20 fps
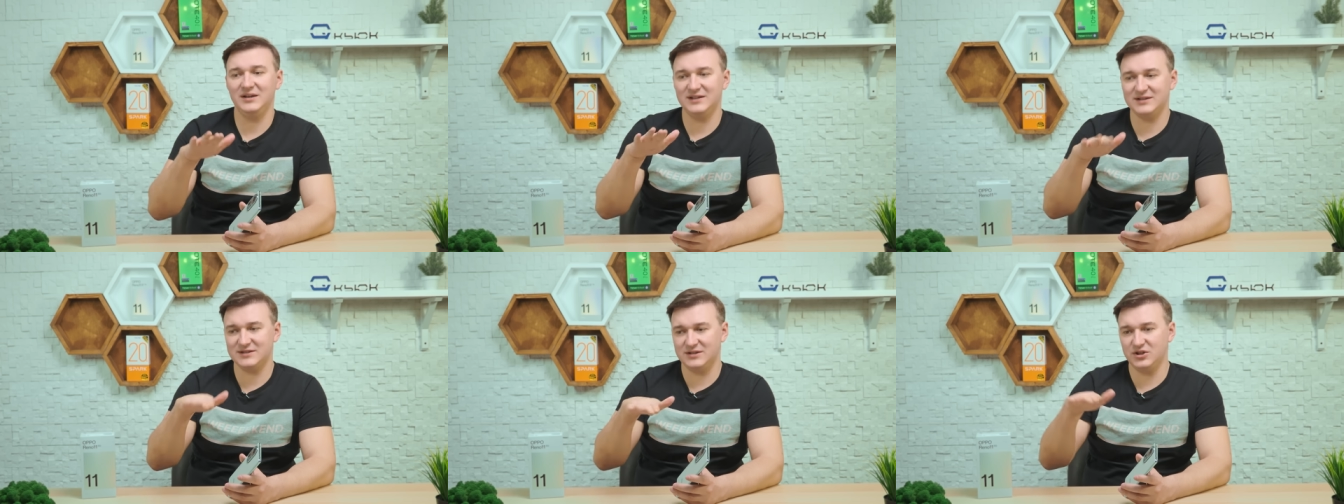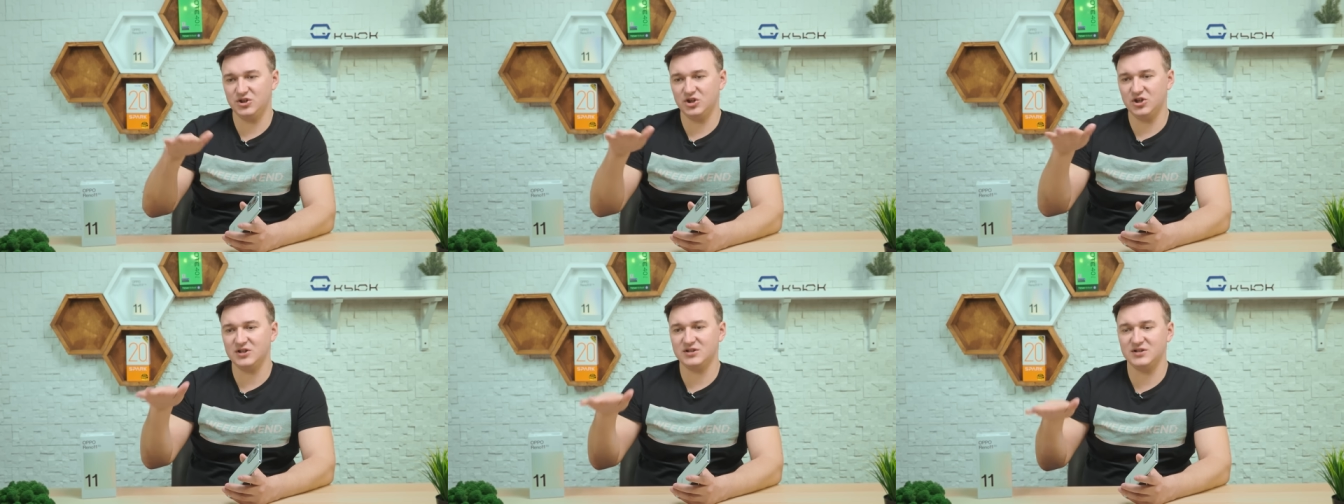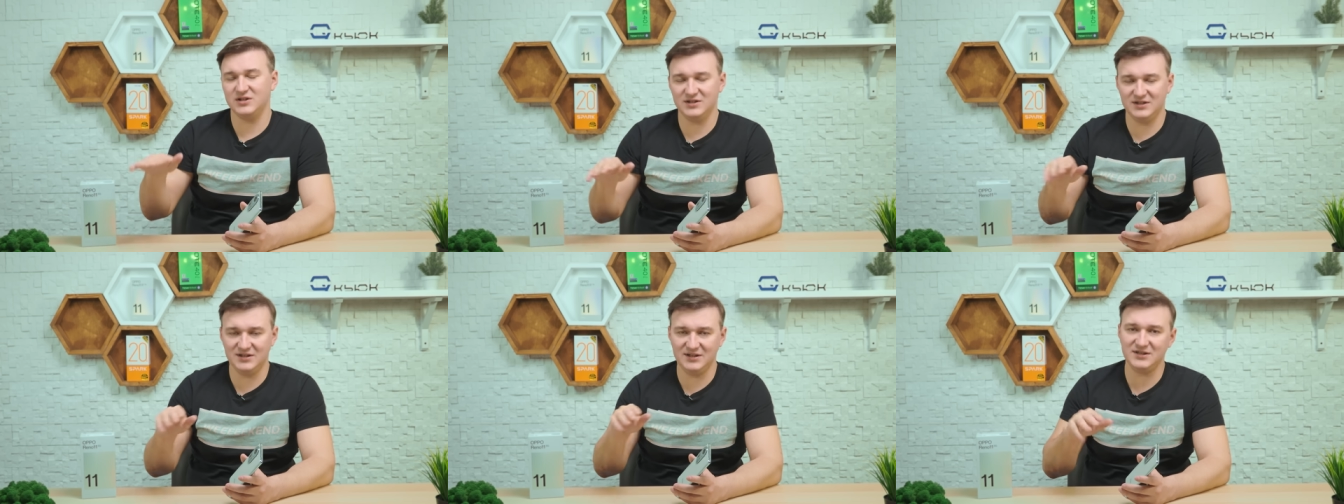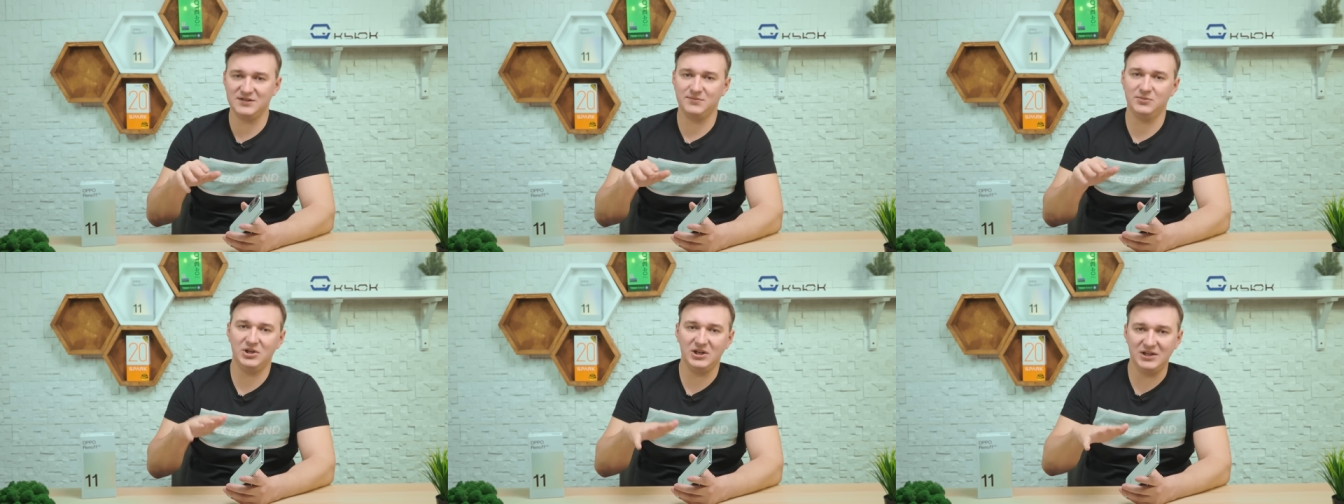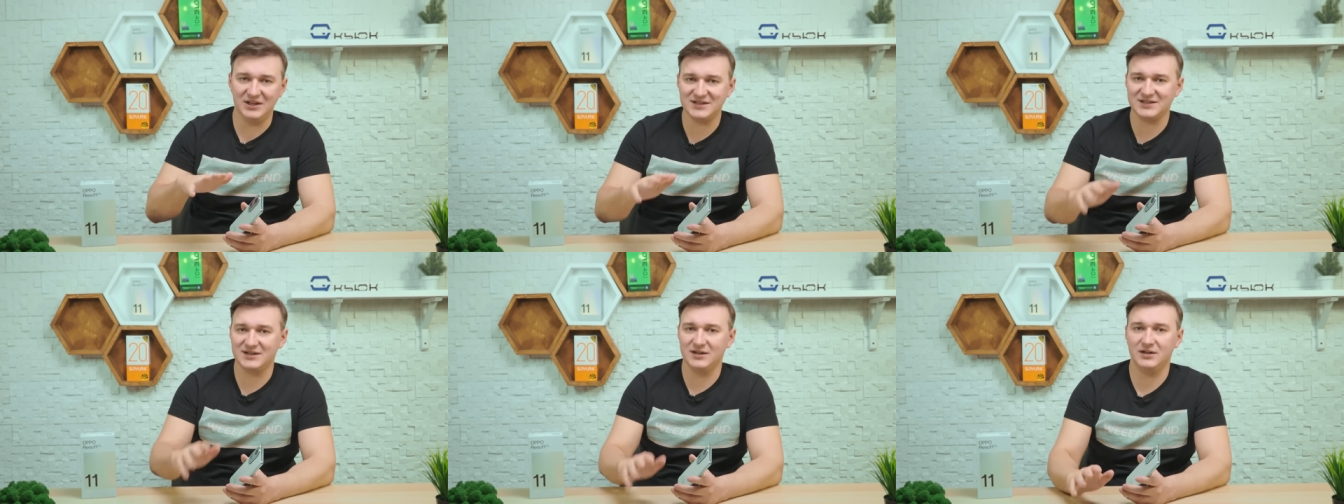если честно, здесь меня
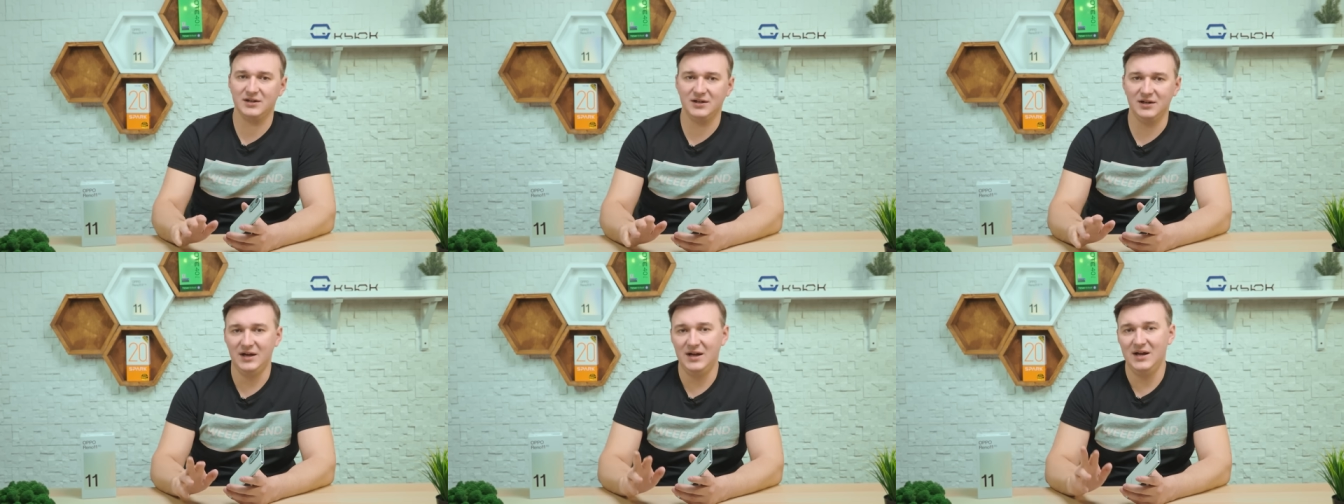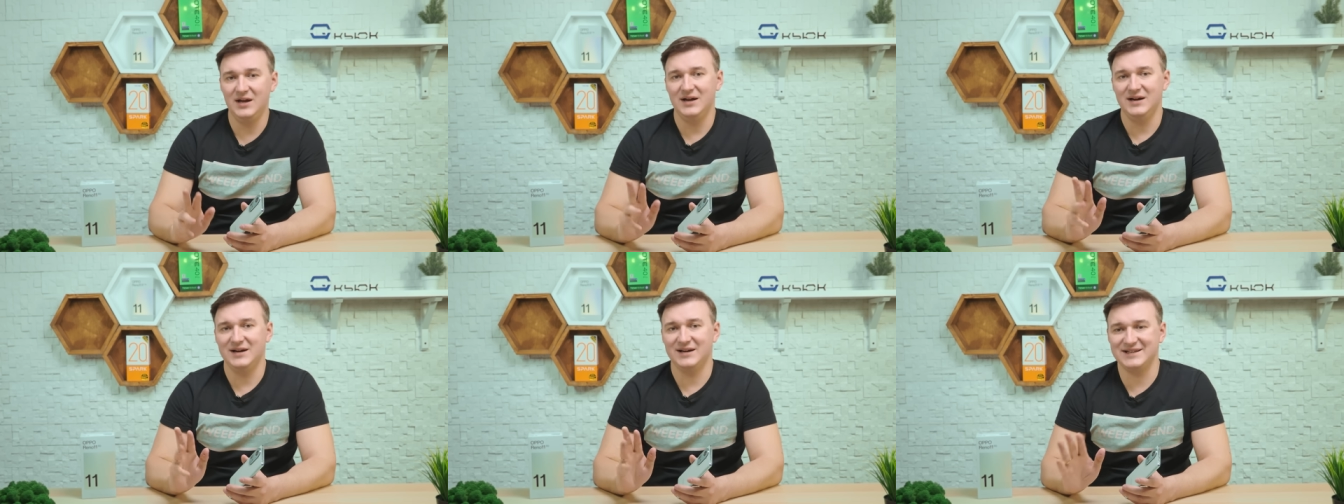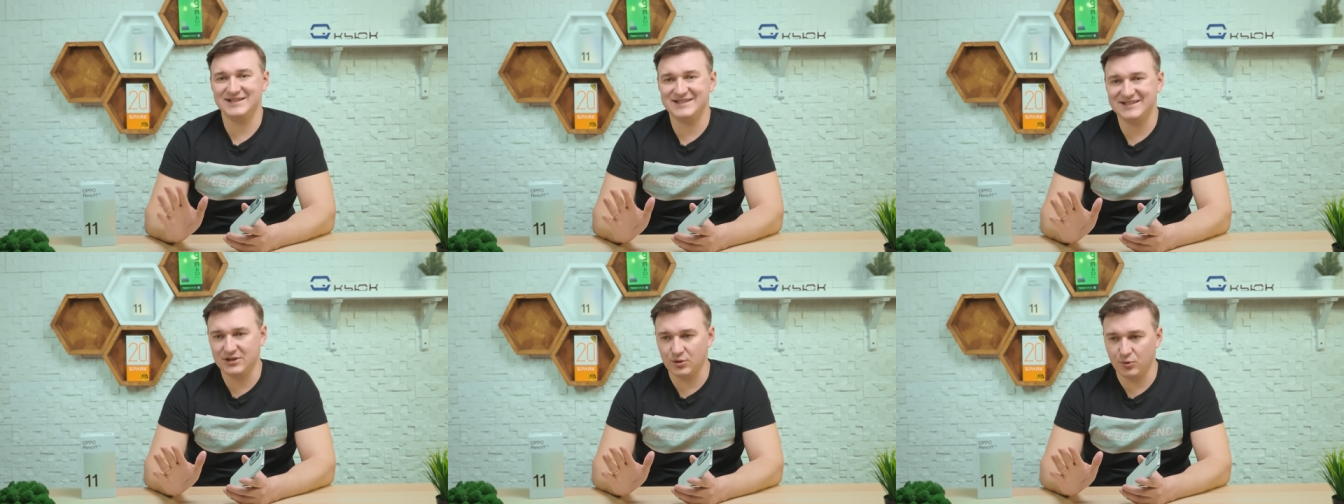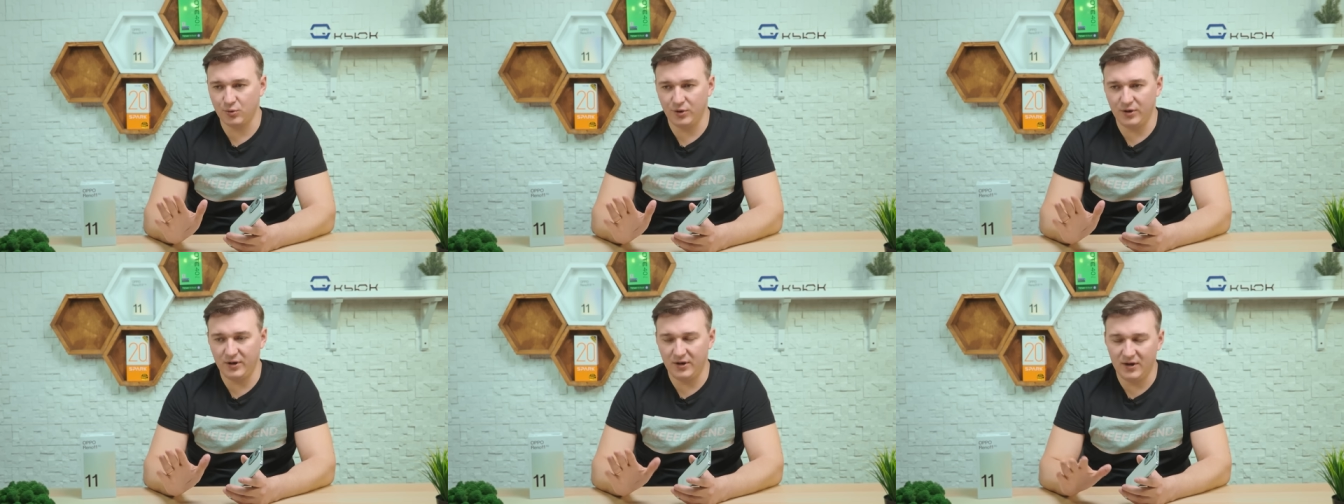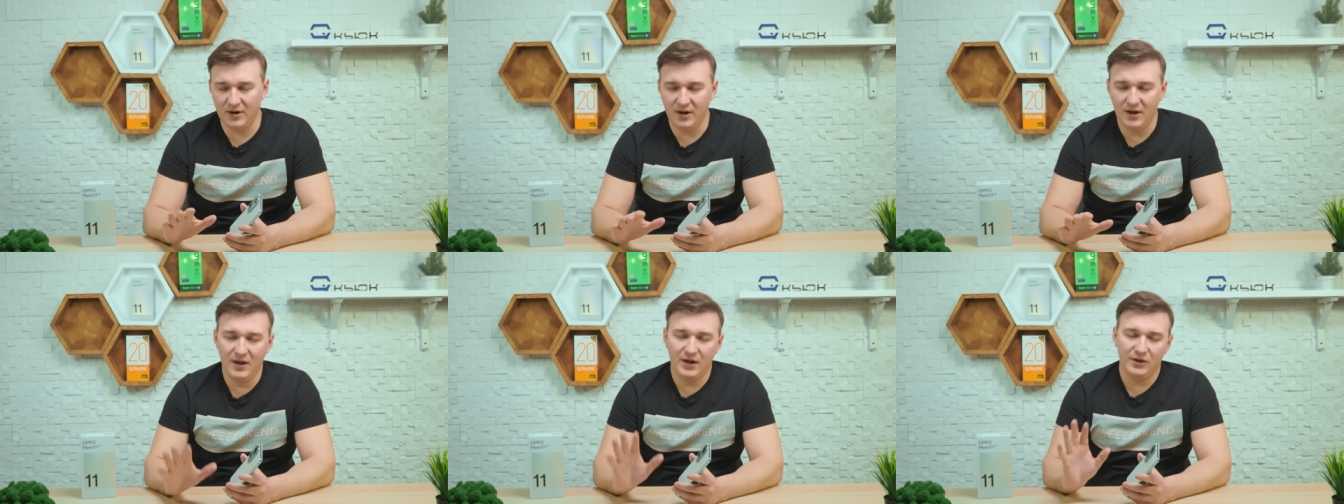несколько
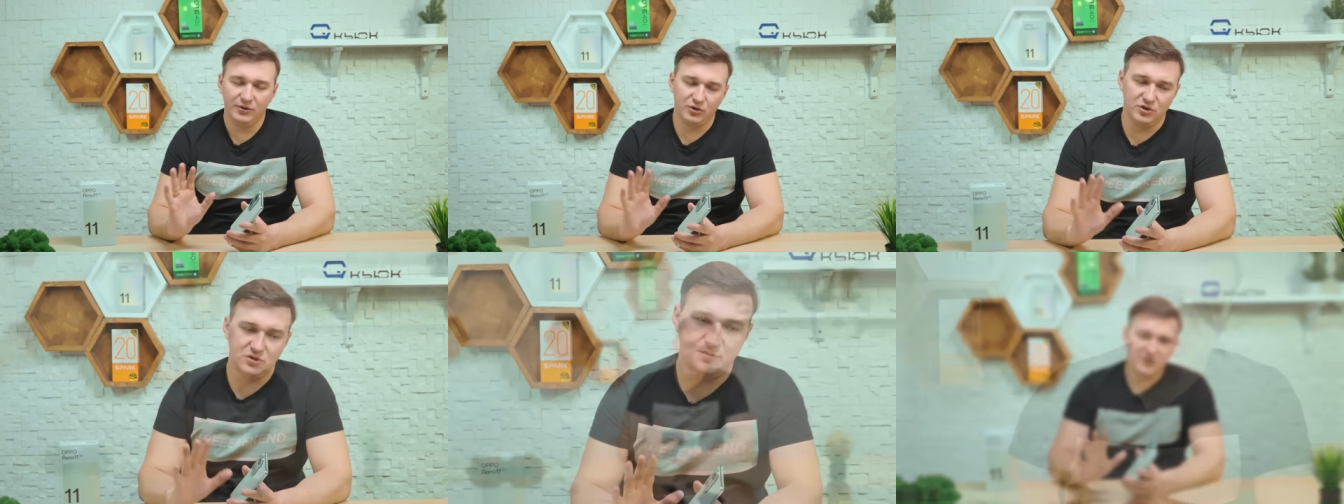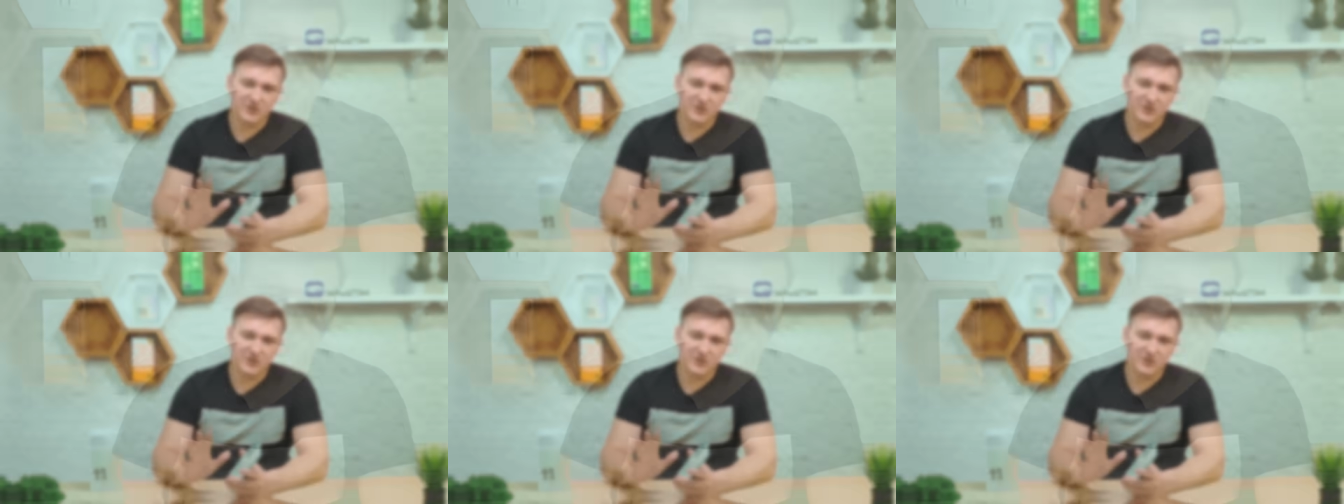расстроили. То есть